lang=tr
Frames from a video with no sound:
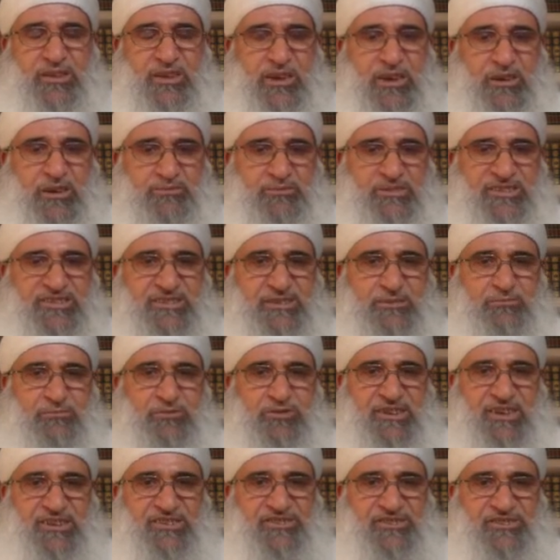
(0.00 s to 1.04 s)
Abdesti
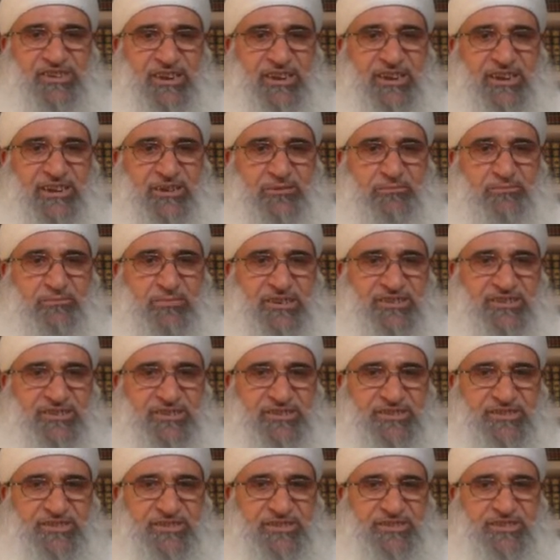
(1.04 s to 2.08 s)
bozan şeylerin
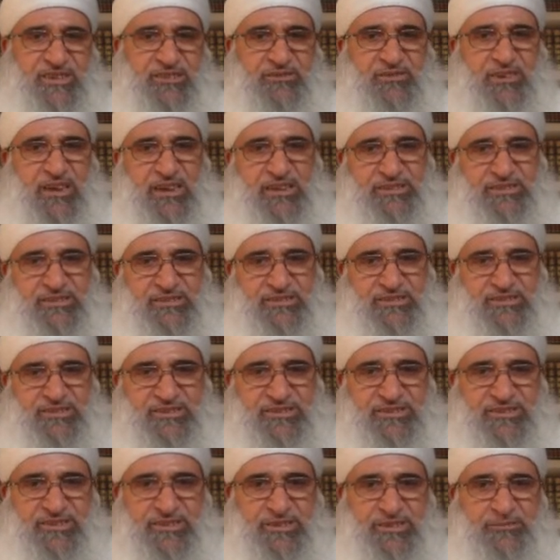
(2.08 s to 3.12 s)
beşincisi ve
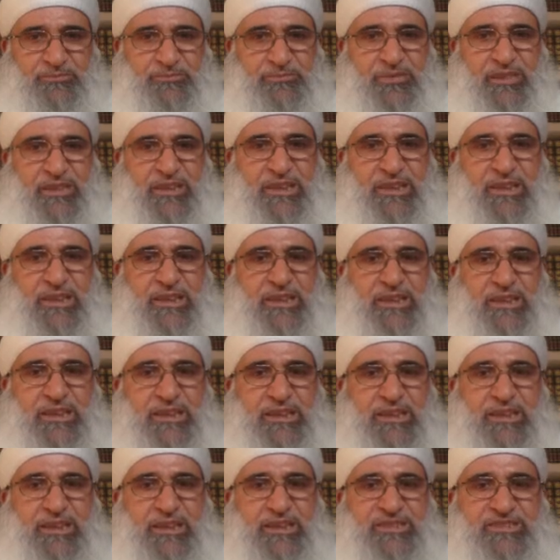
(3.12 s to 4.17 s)
altıncısı
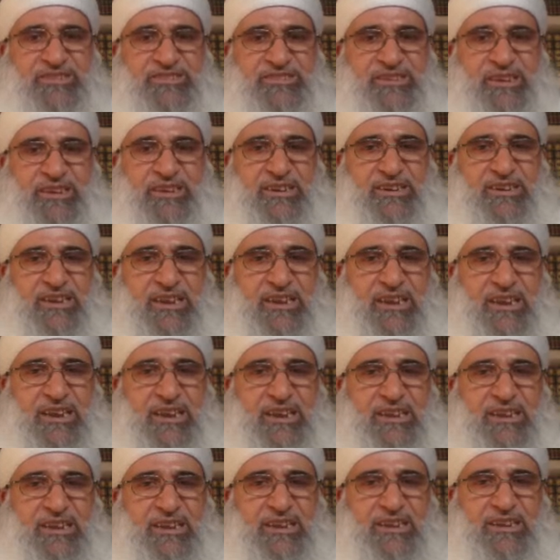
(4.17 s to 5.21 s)
insanın
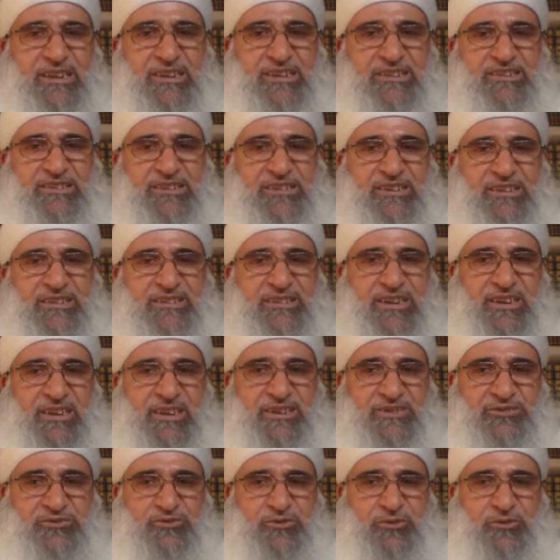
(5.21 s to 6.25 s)
elinin içi
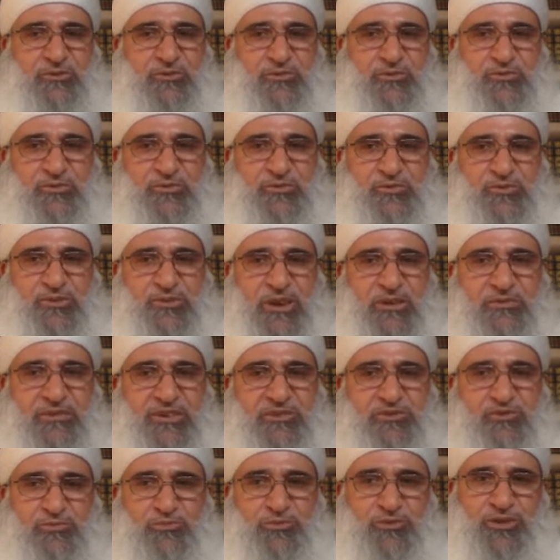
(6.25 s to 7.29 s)
tenasül uzvuna
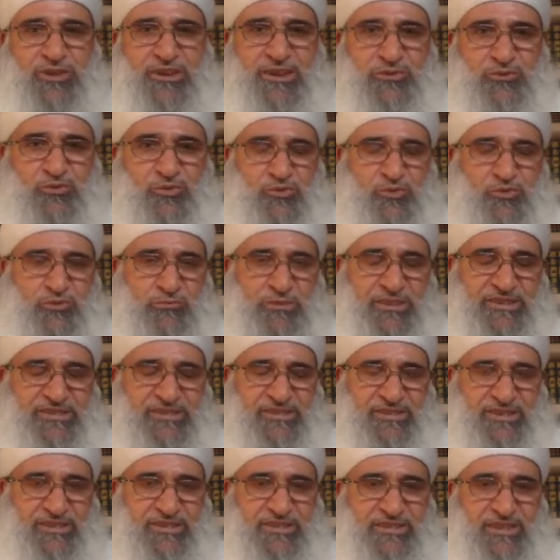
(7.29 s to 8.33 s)
ve dübürüne
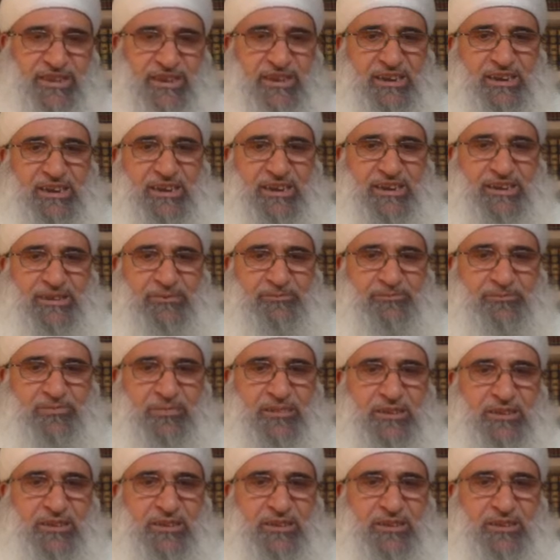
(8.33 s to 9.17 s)
dokunmasının delilleri.